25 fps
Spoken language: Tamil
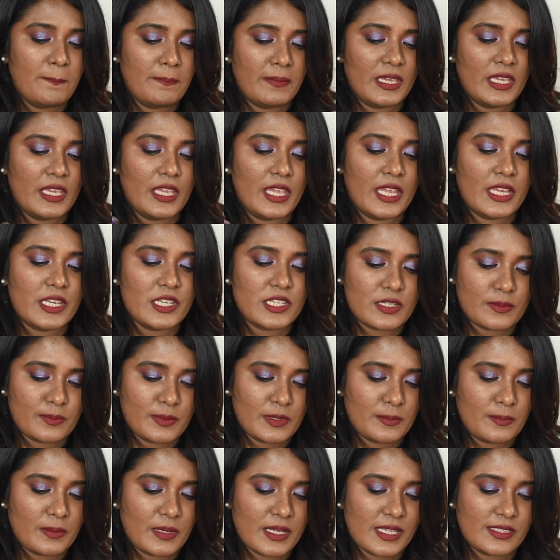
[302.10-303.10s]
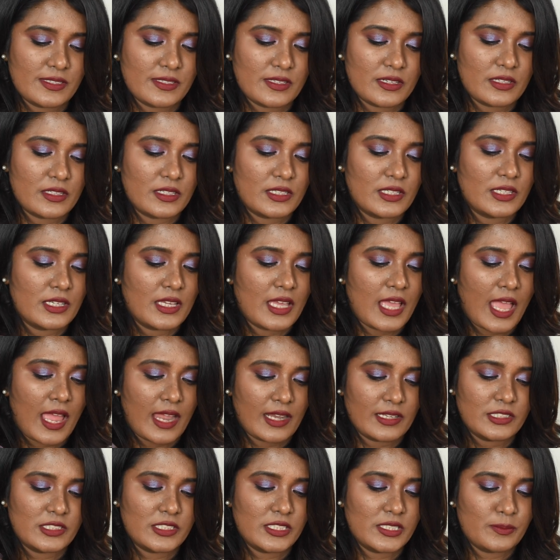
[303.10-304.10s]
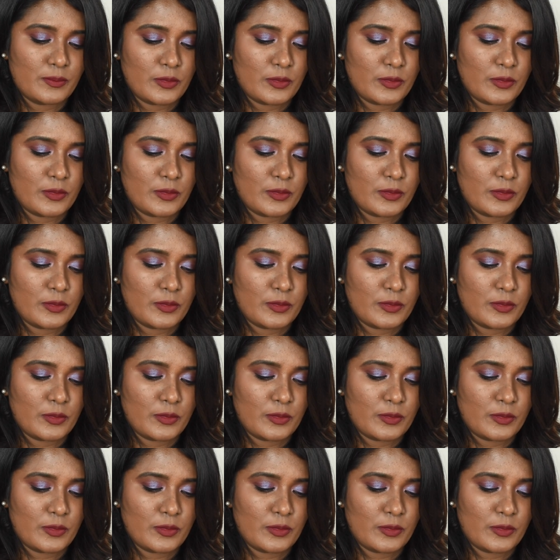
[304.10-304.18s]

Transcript: பிஏ ட்ரிபிள் ப்ளஸ் இருக்குது ஆன்டி